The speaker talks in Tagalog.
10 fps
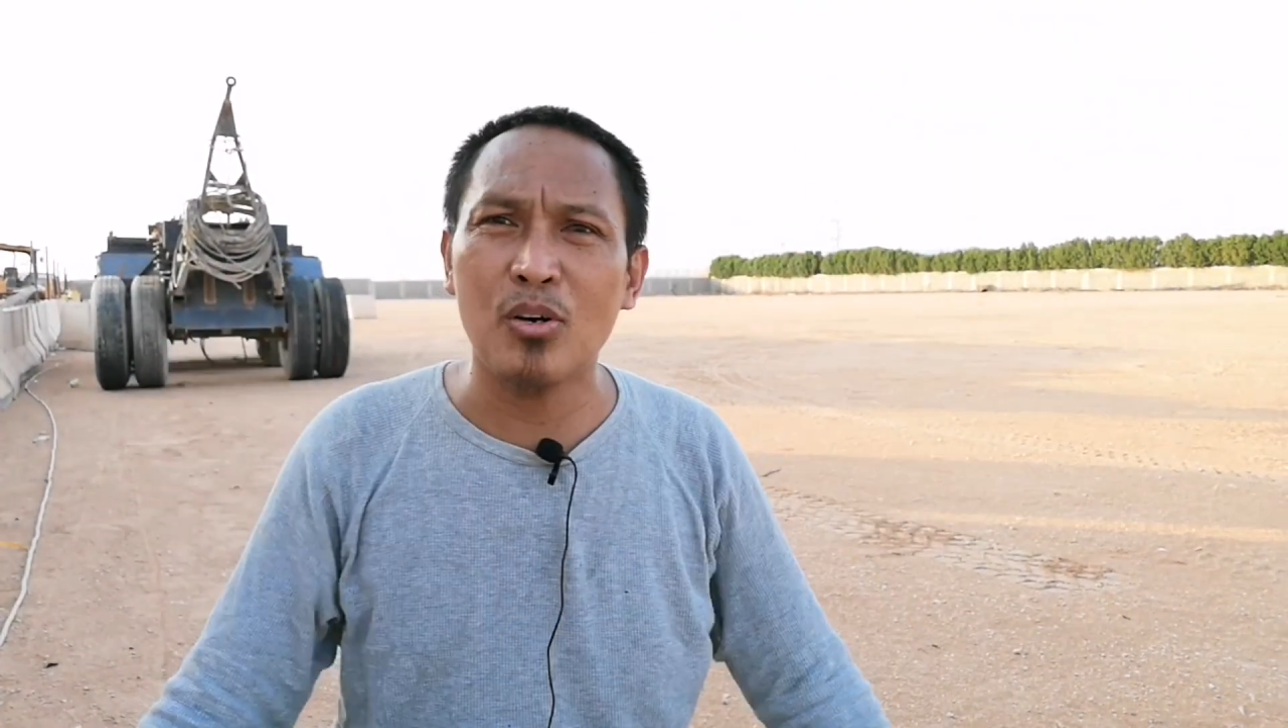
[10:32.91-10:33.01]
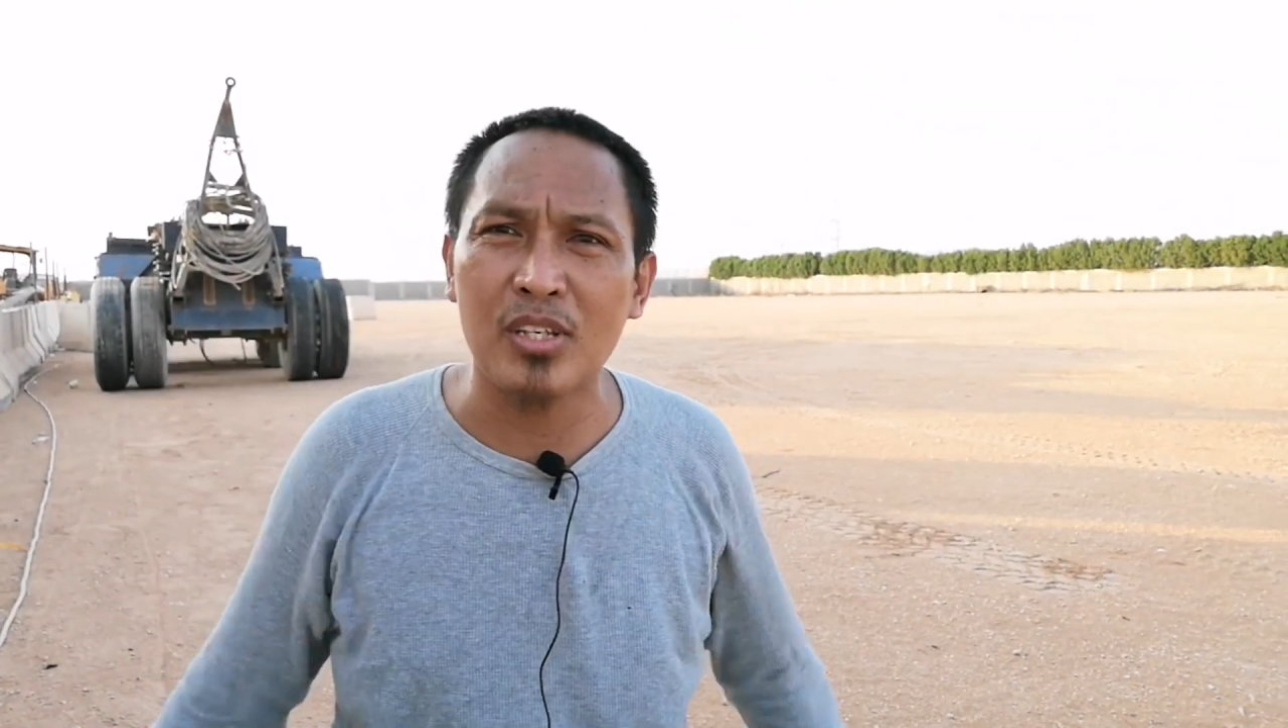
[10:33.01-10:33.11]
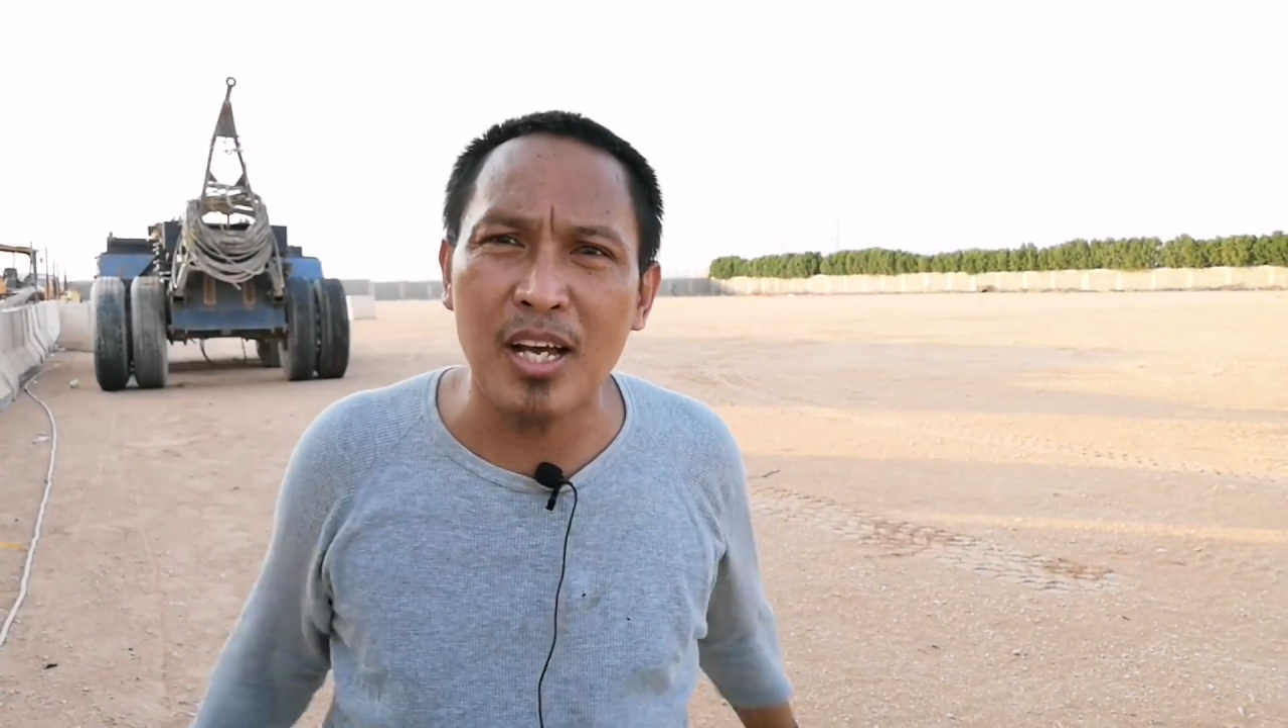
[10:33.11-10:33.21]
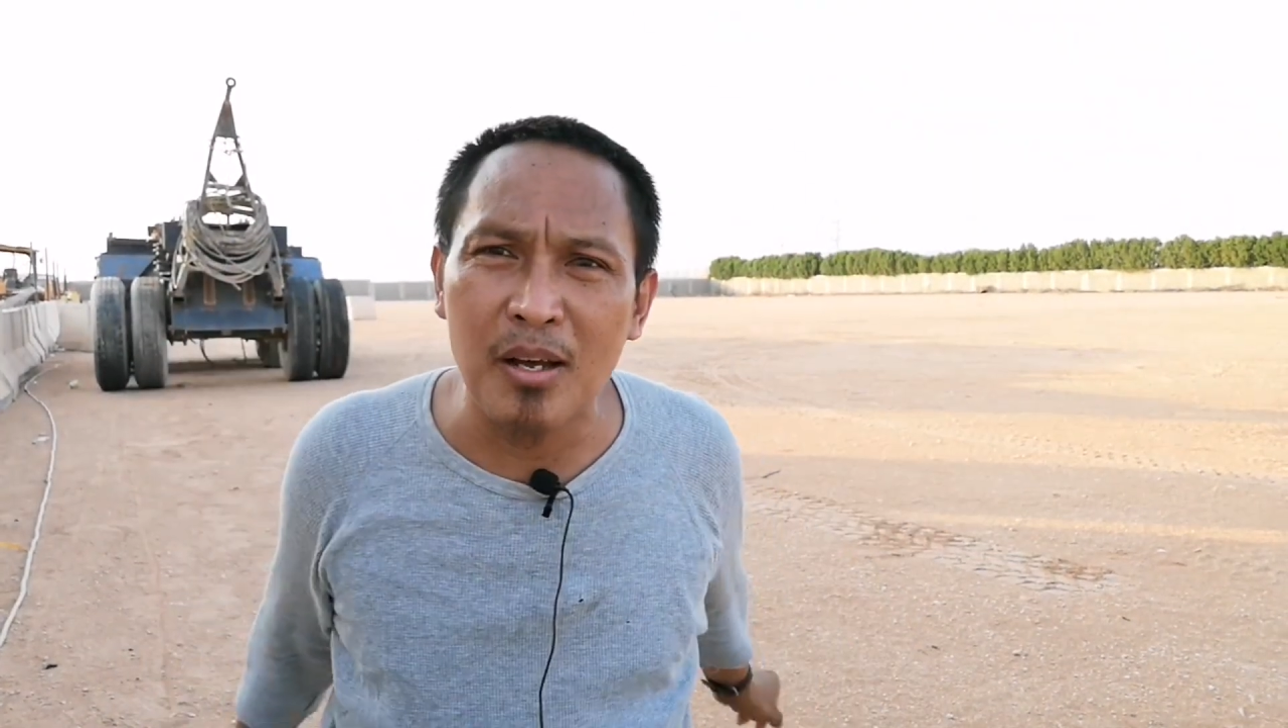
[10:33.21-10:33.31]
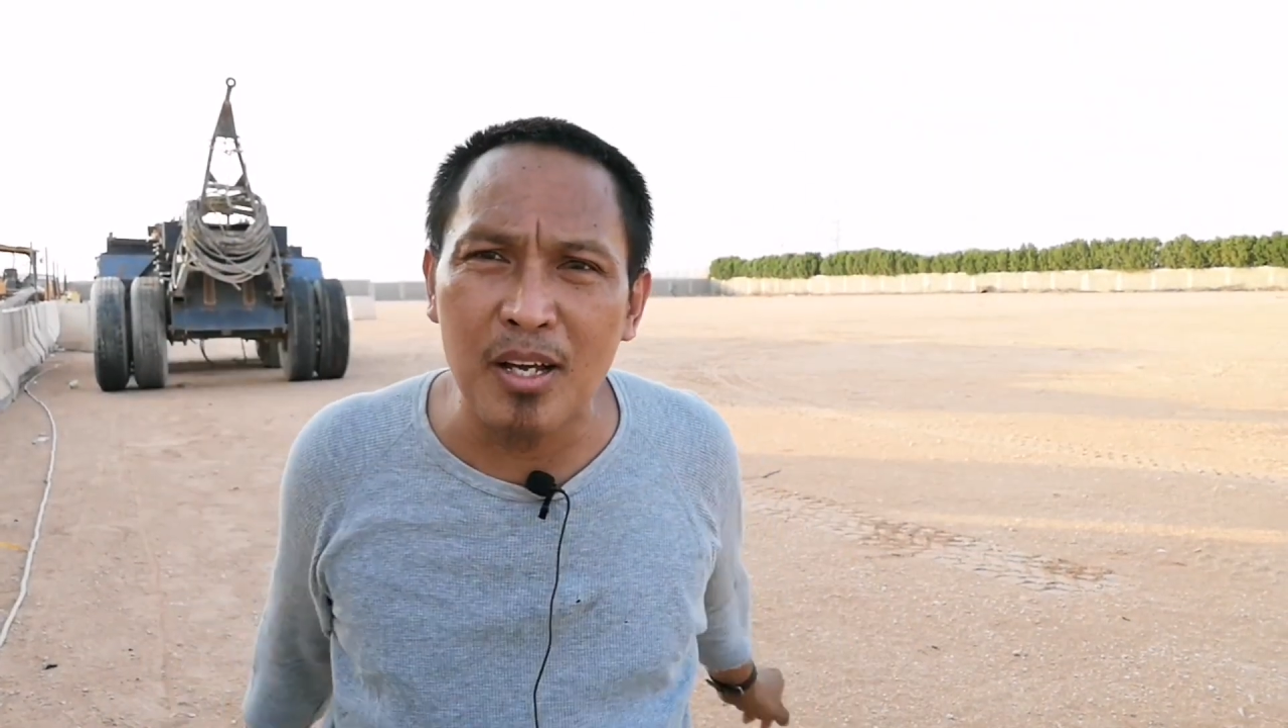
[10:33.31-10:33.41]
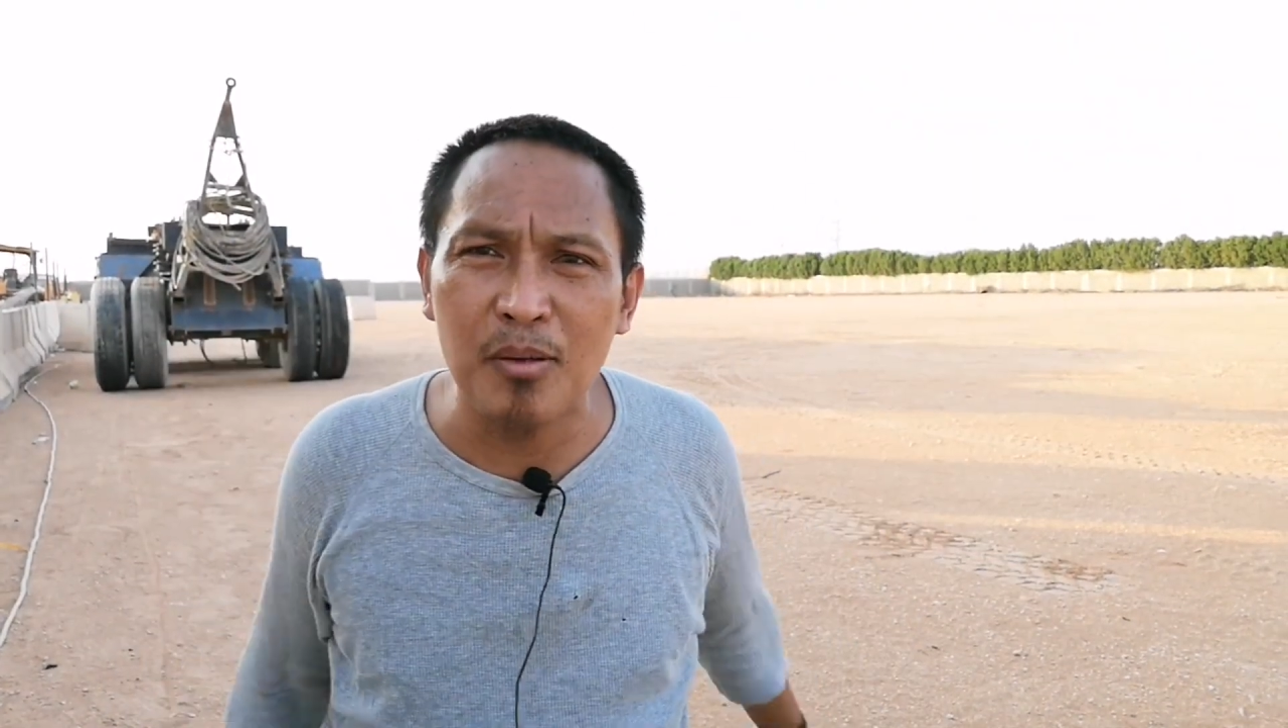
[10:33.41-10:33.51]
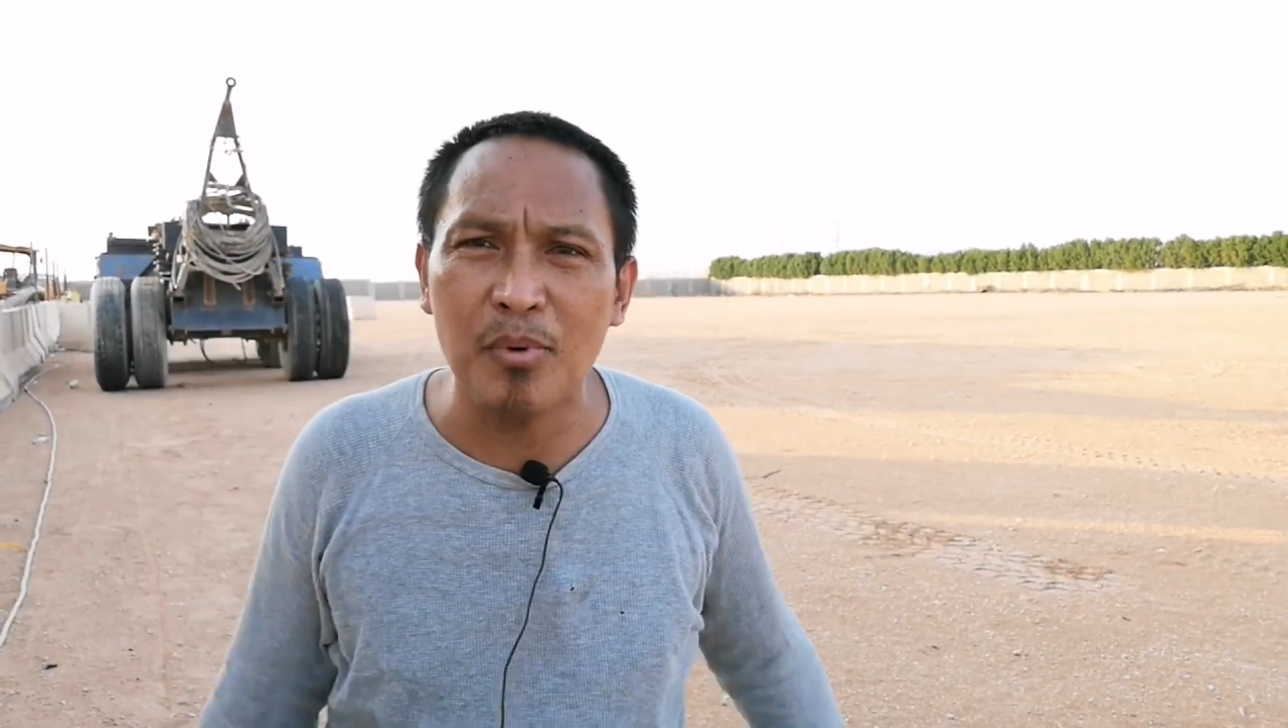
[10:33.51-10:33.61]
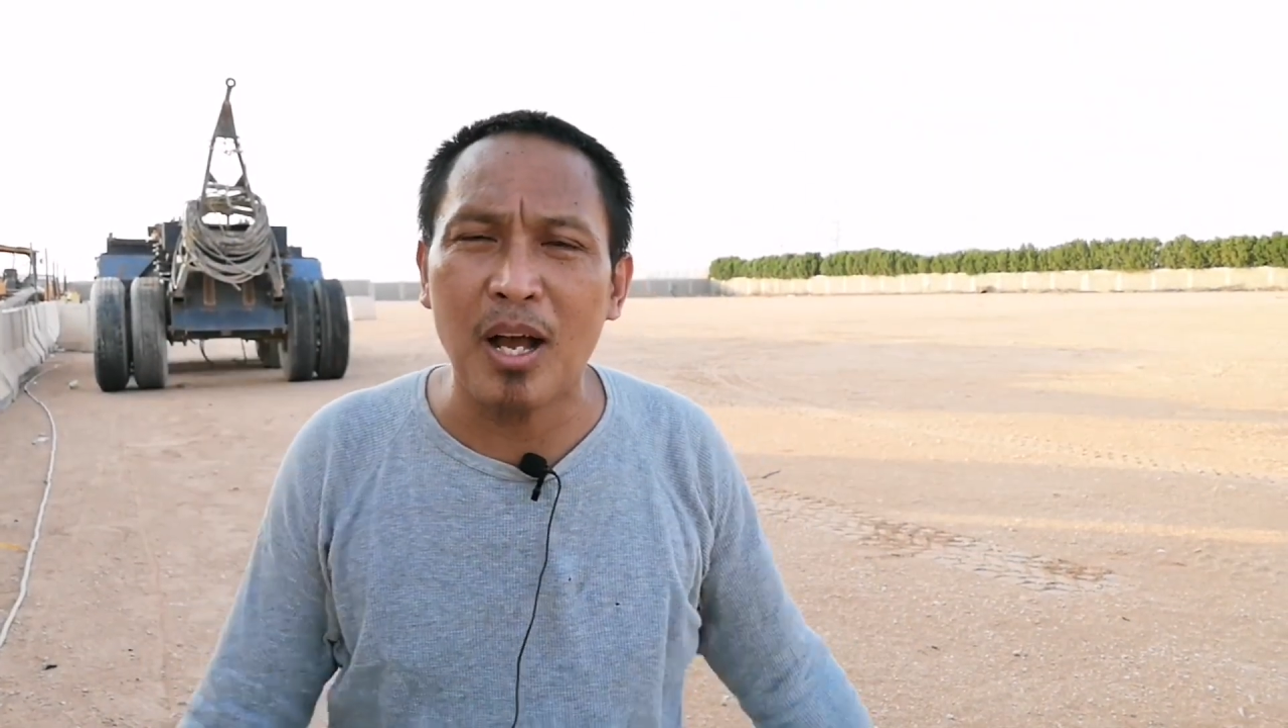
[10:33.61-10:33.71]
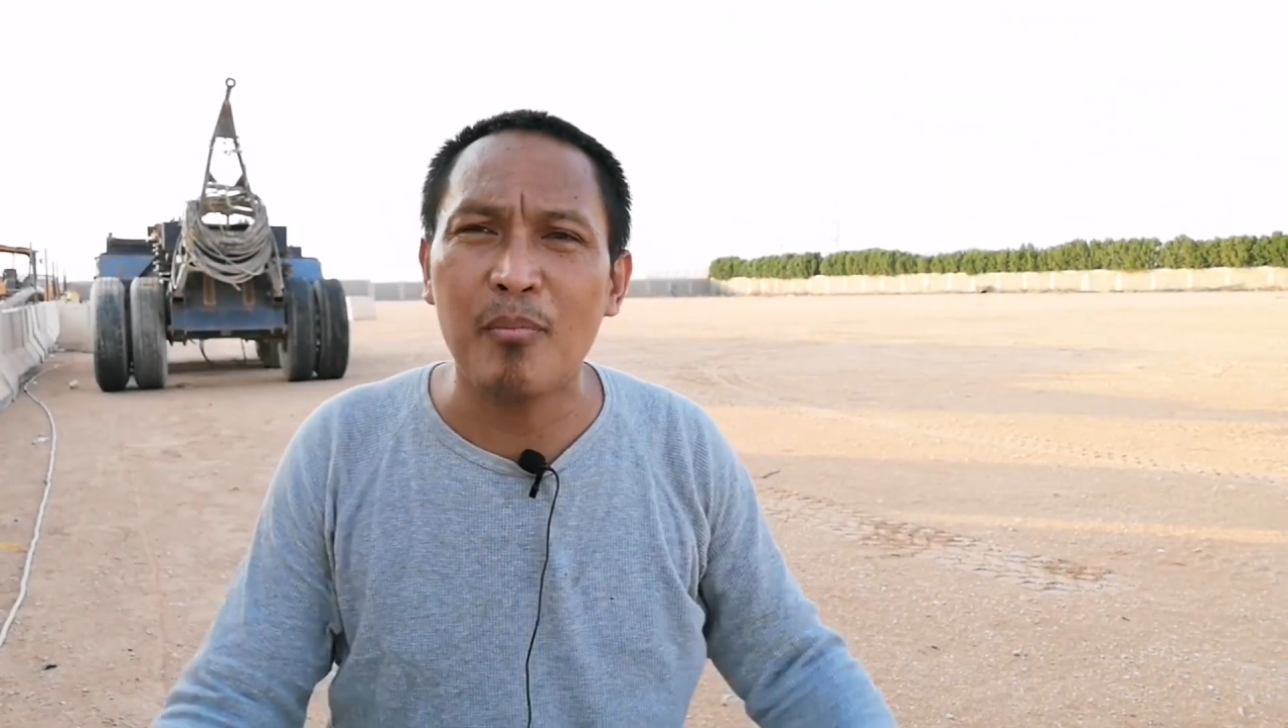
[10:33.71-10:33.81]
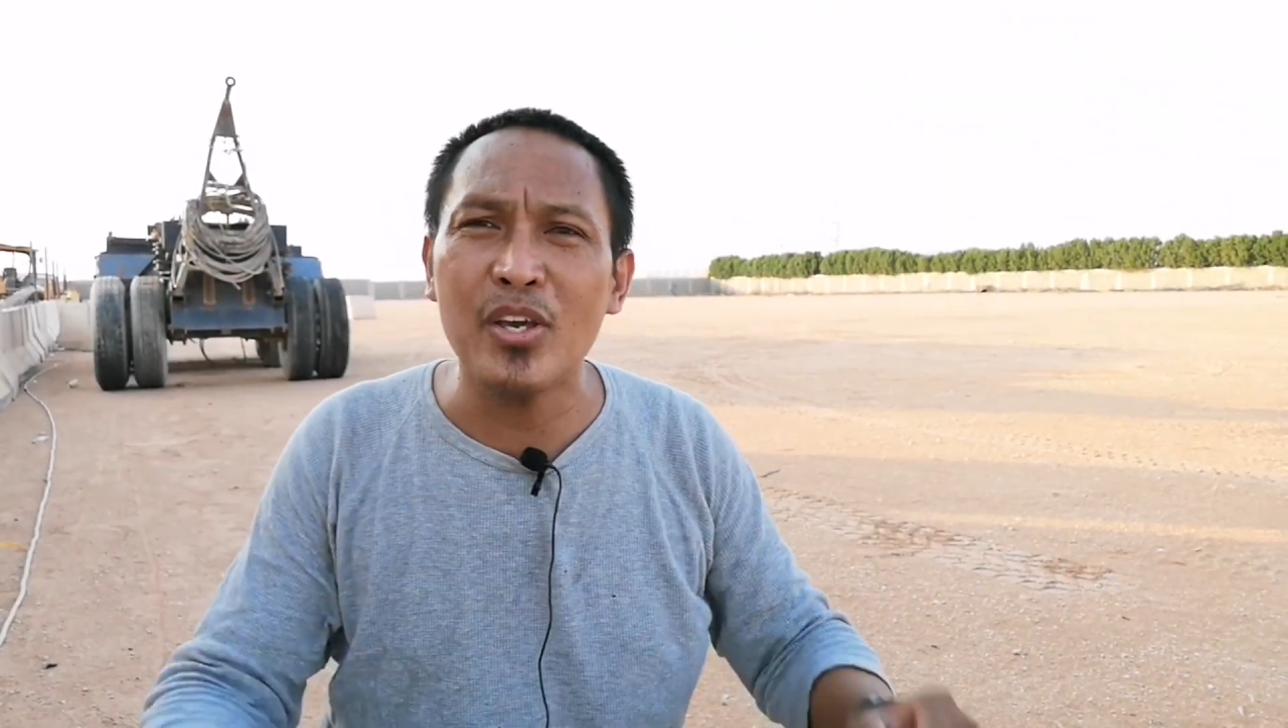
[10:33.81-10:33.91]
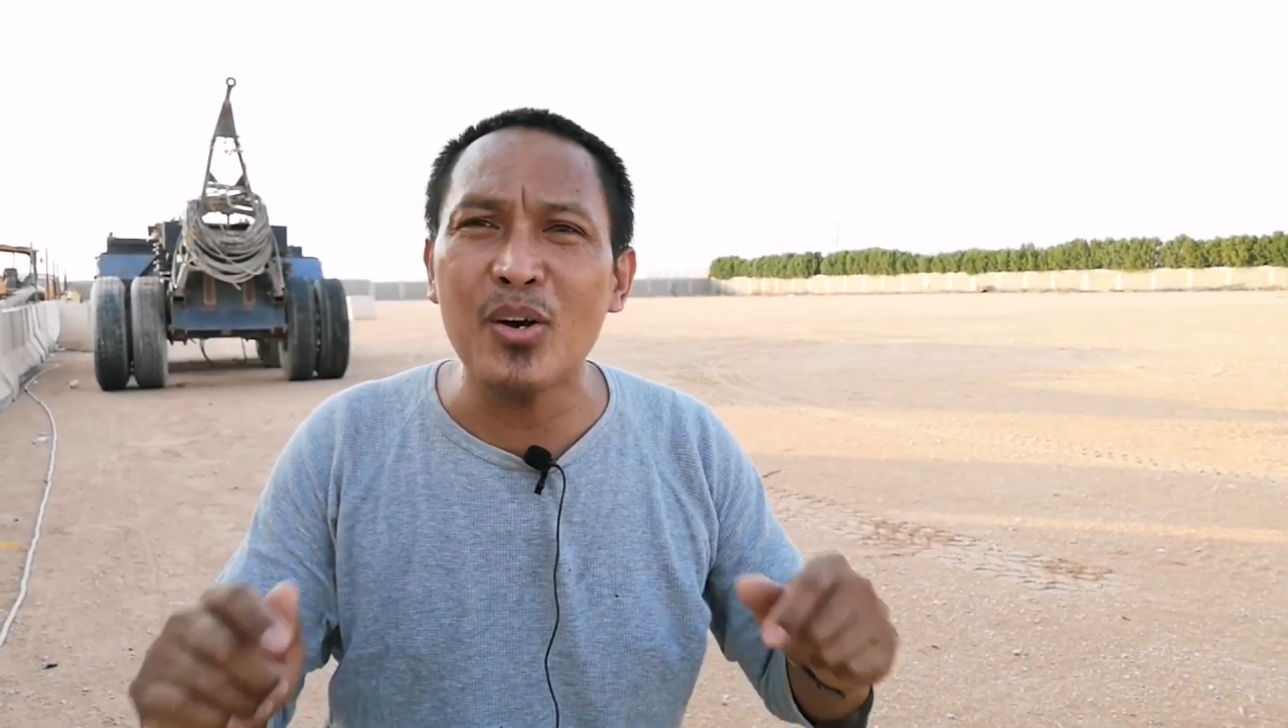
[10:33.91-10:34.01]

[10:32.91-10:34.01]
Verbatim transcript: po sa aking mga